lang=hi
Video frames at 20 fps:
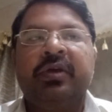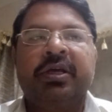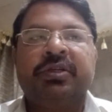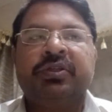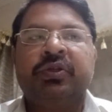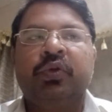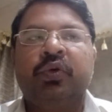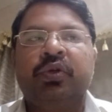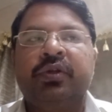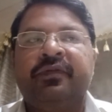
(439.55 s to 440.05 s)

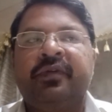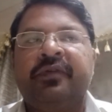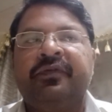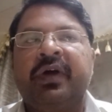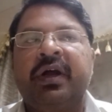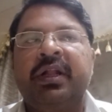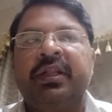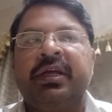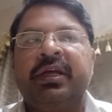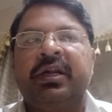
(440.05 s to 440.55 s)
एक से दो दफ़ा
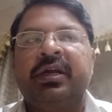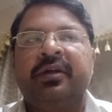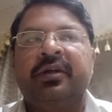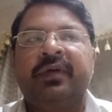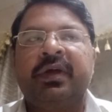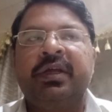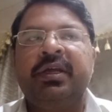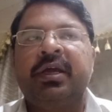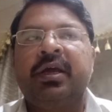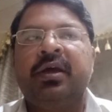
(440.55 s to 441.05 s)
फ़ाइल तैयार
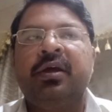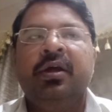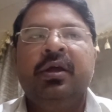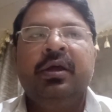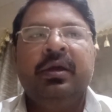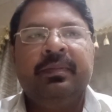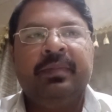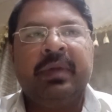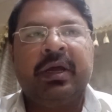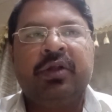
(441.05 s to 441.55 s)
करवाई है
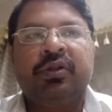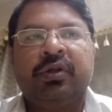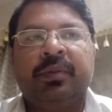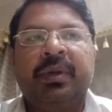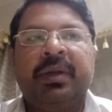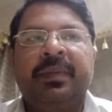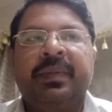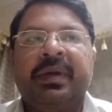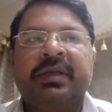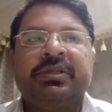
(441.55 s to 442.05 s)
मैंने तो
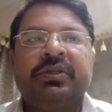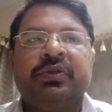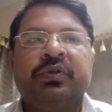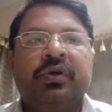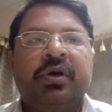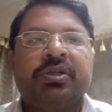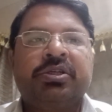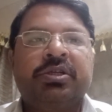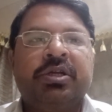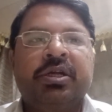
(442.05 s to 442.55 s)
अपने पैसे
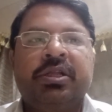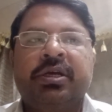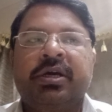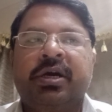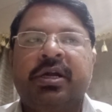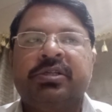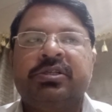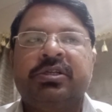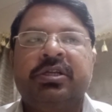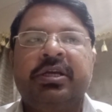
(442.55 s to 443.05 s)
जो खर्चने थे
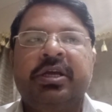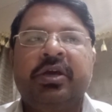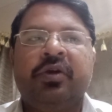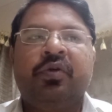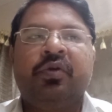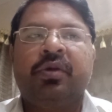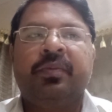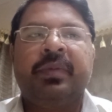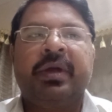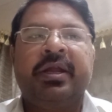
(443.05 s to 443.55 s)
खर्च लिए
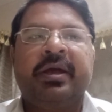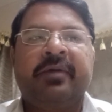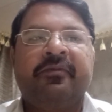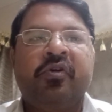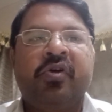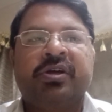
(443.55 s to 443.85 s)
और मैंने